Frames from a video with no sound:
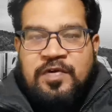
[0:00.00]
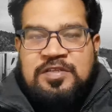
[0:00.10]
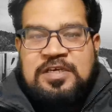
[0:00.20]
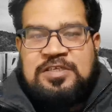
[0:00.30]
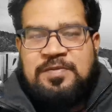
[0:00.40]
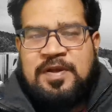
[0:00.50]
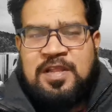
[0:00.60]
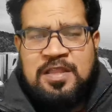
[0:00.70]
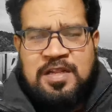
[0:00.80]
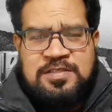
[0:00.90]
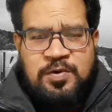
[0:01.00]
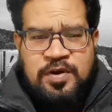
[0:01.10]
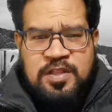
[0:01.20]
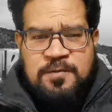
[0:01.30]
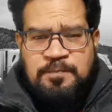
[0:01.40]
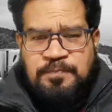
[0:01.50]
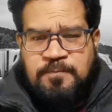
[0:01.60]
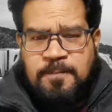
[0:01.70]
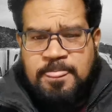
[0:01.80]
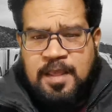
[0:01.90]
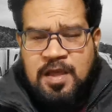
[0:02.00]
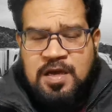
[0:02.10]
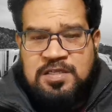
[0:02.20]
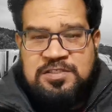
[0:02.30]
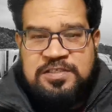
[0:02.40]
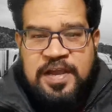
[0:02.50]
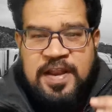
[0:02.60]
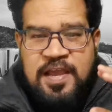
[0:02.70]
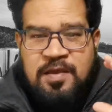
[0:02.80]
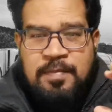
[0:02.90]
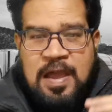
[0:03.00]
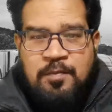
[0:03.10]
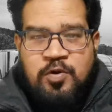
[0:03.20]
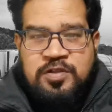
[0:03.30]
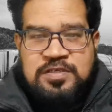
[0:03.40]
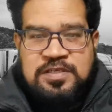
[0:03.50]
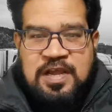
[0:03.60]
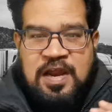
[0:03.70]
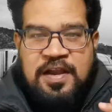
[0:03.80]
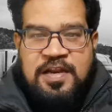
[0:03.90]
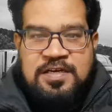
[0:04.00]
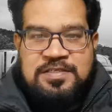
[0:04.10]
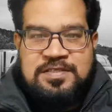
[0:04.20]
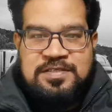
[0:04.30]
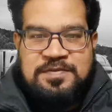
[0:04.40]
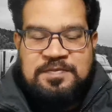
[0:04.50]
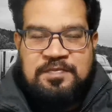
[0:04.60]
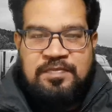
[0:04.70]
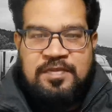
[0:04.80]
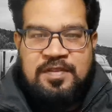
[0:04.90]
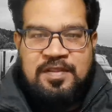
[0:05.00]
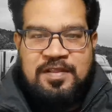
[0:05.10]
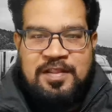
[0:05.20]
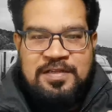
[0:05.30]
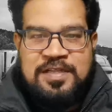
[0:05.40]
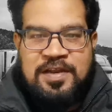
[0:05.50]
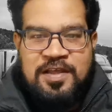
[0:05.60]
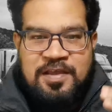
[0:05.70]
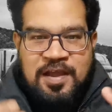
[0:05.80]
ఫ్రెండ్స్ యాక్చువల్లీ మీ అందరికి తెలిసే ఉంటుంది చైనాకి బ్యాక్ బోన్ వచ్చేసి కంటైనర్స్ తెలుసుదండి